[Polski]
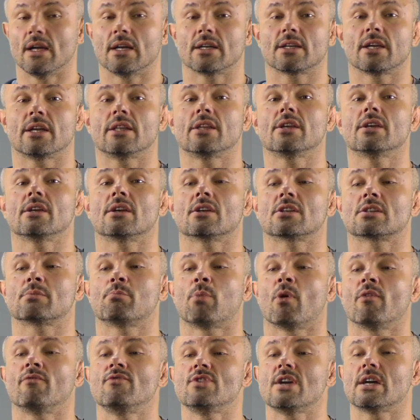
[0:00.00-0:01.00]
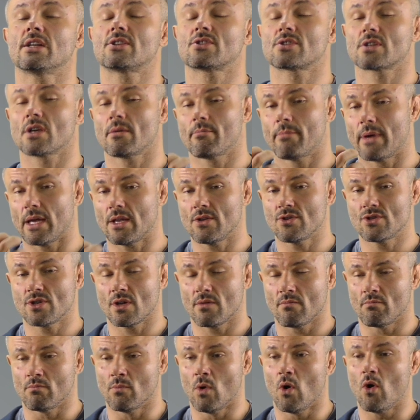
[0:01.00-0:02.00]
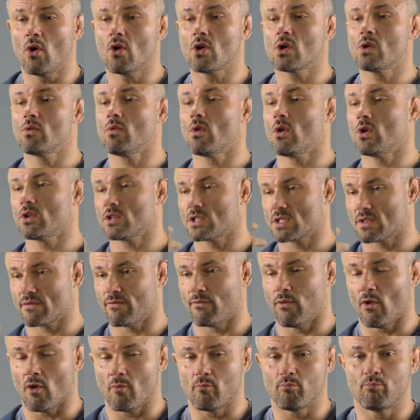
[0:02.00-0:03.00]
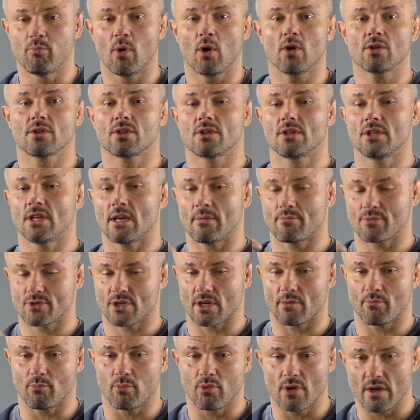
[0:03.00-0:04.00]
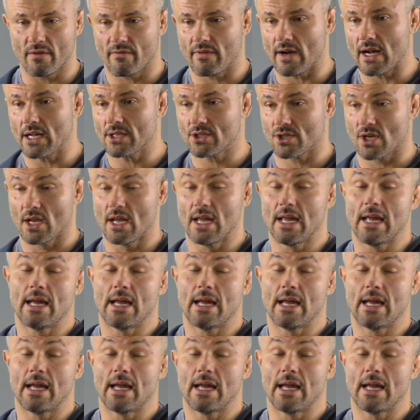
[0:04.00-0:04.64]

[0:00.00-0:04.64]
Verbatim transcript: kiedy powietrze będzie mogło swobodnie przepływać,